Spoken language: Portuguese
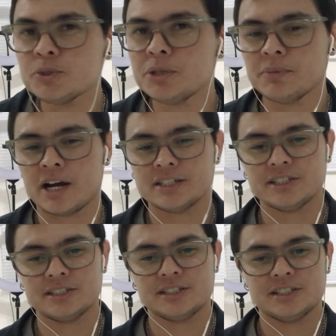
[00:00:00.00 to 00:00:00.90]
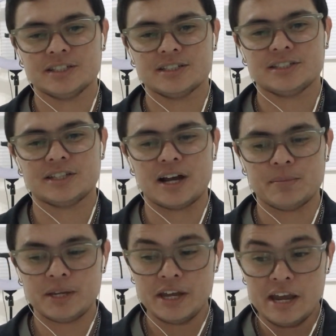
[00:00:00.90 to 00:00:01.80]
demais,
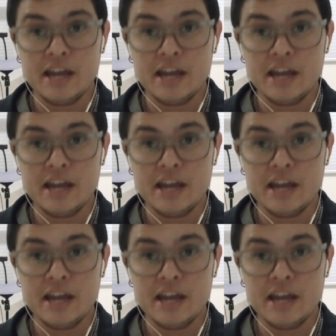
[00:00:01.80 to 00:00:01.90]
sabe?